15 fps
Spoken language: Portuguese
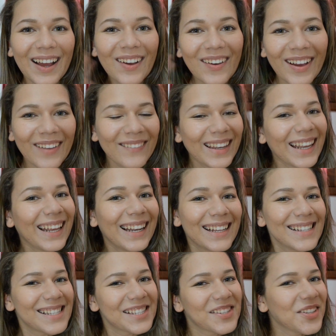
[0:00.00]
Oi
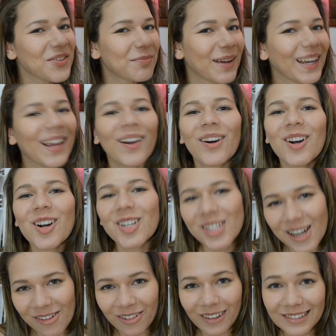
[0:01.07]
meninas, tudo bem?
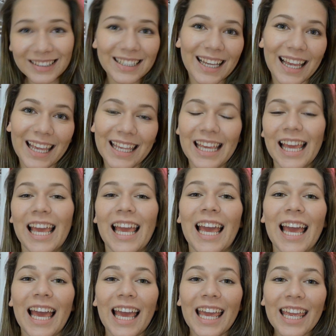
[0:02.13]
Hoje eu voltei
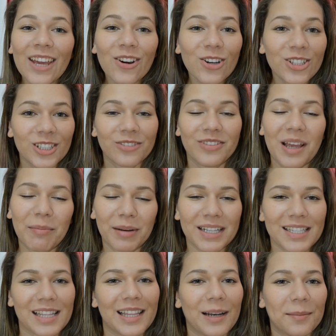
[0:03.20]
e hoje eu vim
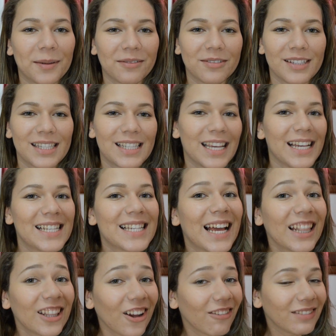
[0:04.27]
apresentar pra vocês
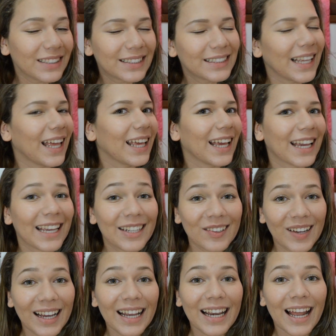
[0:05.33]
a nova tag aqui do
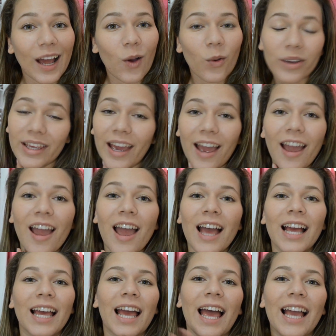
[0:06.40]
canal que é
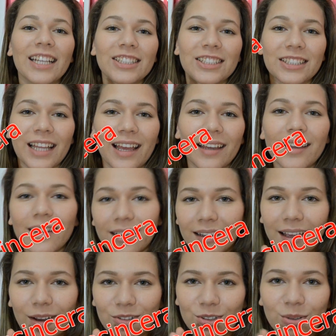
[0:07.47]
hashtag,
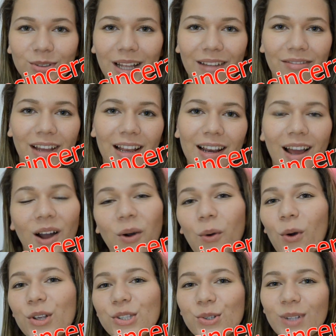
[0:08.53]
que é o jogo da velha,
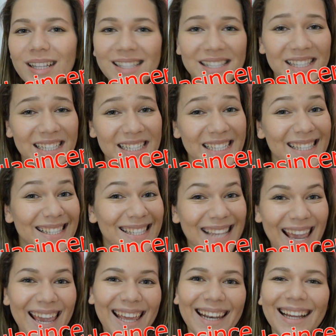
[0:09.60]
Úrsula
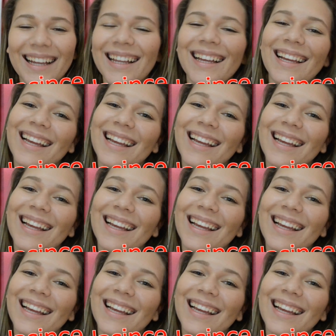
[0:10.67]
Sincera.